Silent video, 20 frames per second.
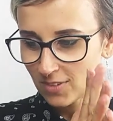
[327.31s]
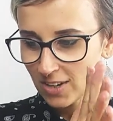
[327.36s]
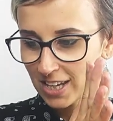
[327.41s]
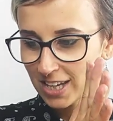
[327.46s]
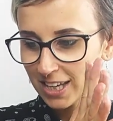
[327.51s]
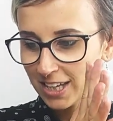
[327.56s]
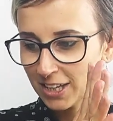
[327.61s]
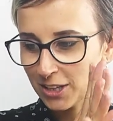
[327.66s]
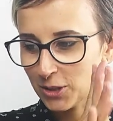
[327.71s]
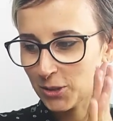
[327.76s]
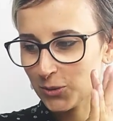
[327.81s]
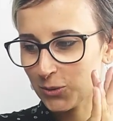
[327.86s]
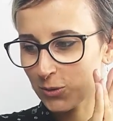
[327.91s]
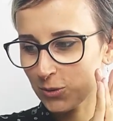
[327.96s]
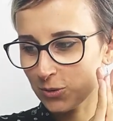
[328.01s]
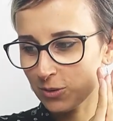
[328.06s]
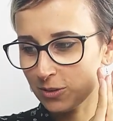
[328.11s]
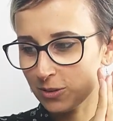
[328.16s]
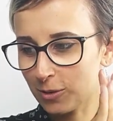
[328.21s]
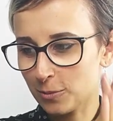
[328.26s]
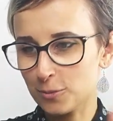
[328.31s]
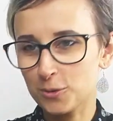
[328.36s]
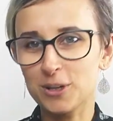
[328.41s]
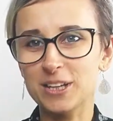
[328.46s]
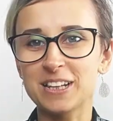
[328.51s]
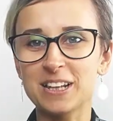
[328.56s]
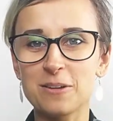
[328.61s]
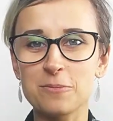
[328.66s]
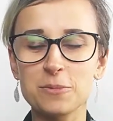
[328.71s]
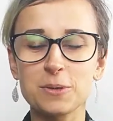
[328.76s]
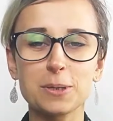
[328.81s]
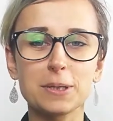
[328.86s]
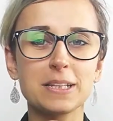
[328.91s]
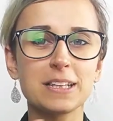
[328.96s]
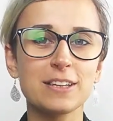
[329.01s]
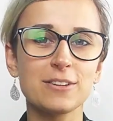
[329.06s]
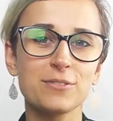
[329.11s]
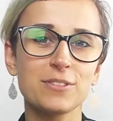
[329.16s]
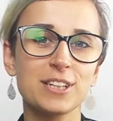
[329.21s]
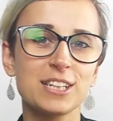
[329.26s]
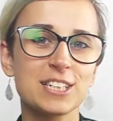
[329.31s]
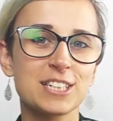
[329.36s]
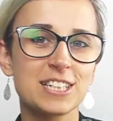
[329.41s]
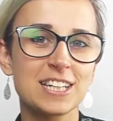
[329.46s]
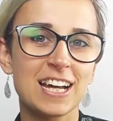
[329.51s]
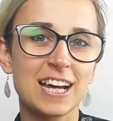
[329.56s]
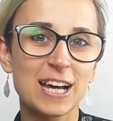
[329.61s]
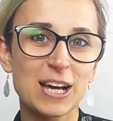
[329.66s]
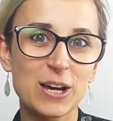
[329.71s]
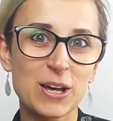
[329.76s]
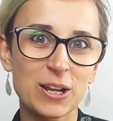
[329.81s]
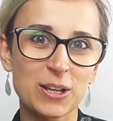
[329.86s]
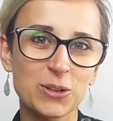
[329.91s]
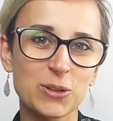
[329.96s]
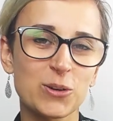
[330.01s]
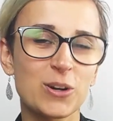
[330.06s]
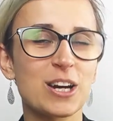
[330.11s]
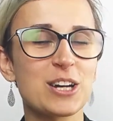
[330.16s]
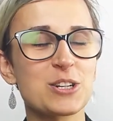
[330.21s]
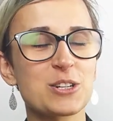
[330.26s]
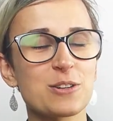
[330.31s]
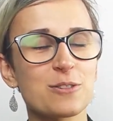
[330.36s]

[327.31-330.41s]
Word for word: E, to była dla mnie największa radocha,